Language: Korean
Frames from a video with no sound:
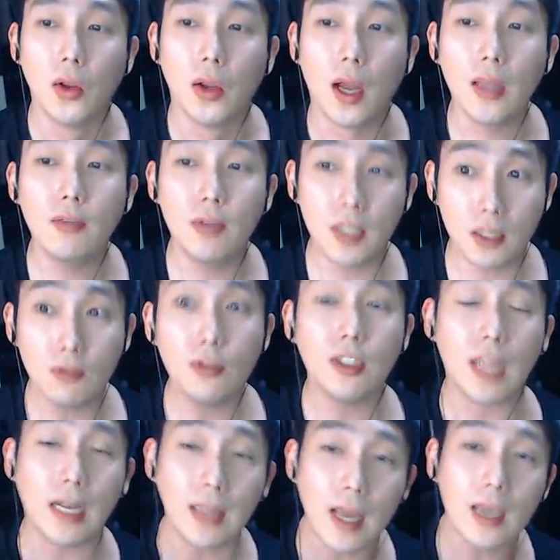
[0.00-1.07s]
아니, 우리 친구들
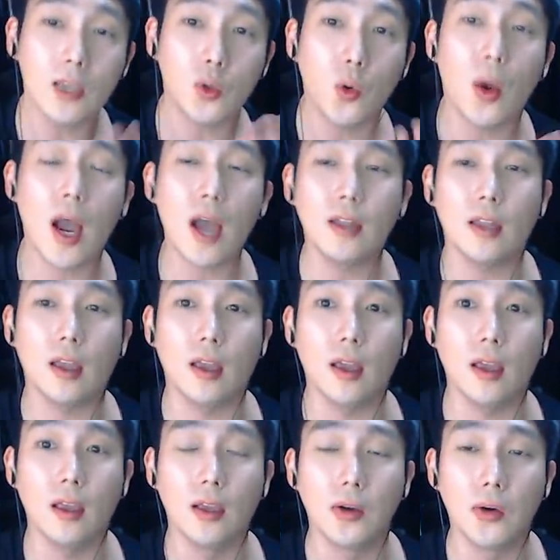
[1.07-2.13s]
상당히
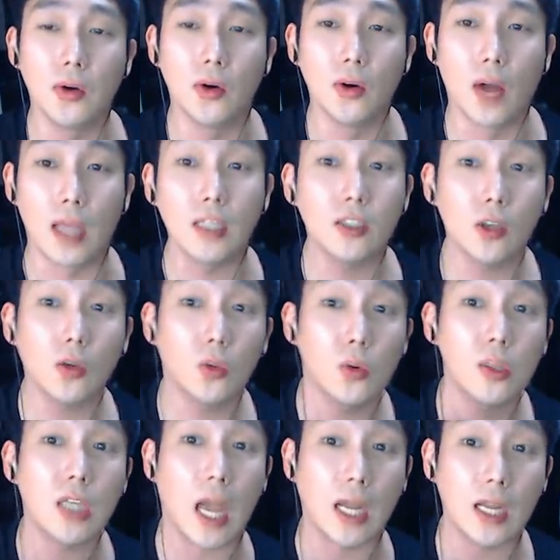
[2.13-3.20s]
좋아하네. 어, 아직
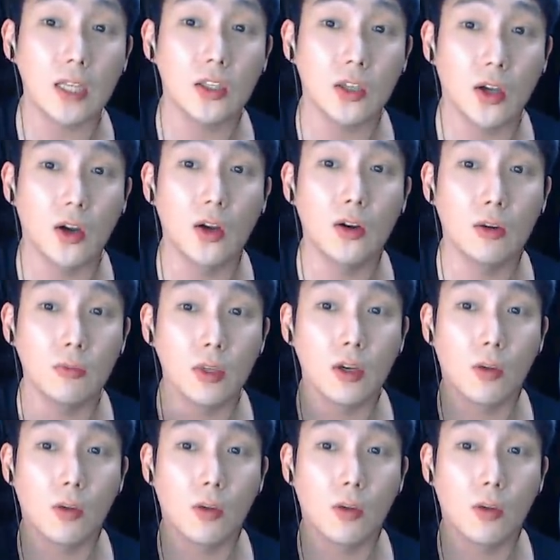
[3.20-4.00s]
쳐돌지 않았죠. 여러분들 이거